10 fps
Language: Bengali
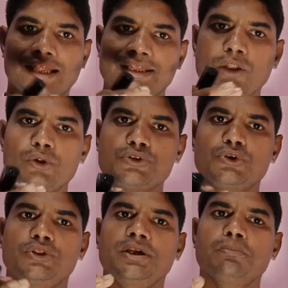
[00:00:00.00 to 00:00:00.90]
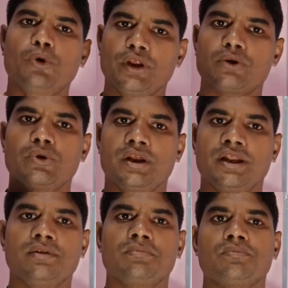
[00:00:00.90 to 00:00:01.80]
আদালত যদি মনে
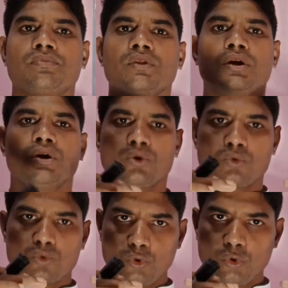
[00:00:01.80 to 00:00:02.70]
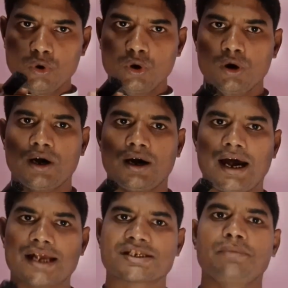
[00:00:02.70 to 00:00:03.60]
করেন কোনো
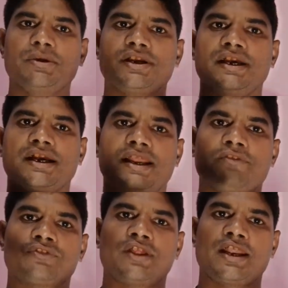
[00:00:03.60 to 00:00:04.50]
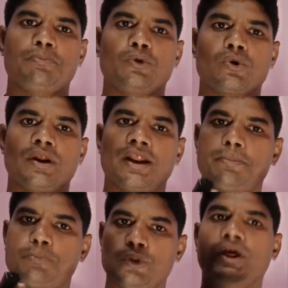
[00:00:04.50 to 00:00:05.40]
আসামিকে গ্রেফতারি পরোয়ানা
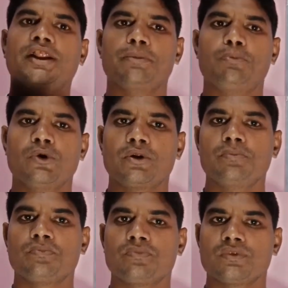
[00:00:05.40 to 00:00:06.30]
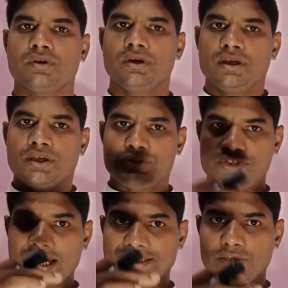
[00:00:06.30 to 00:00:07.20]
প্রদানের পর
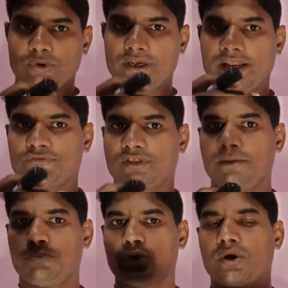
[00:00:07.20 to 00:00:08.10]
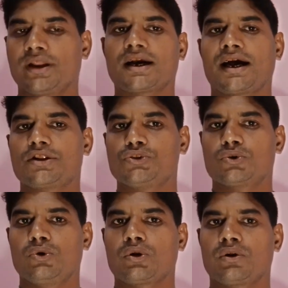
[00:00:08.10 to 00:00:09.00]
যাতে ওই গ্রেফতারি পরোয়ানা
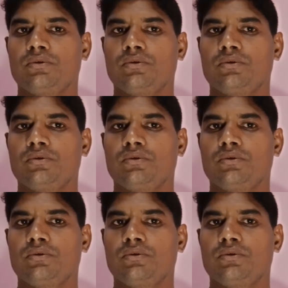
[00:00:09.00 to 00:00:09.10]
কার্যকর